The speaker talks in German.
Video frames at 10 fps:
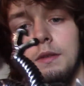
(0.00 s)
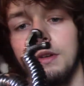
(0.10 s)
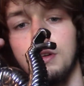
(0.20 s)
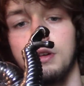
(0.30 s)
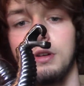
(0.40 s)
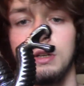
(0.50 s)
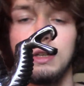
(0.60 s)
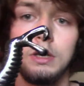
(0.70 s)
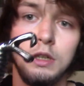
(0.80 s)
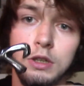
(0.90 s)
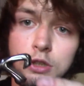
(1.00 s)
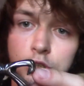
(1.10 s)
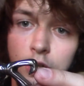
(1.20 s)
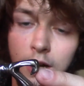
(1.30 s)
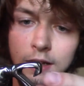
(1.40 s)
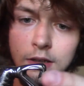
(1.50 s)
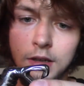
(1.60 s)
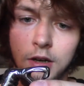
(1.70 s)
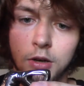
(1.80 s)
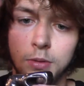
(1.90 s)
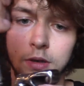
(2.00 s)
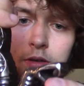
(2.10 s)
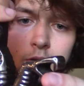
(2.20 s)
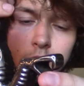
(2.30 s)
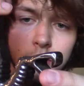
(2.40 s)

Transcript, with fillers: haben wir noch Schlangen, glaube ich.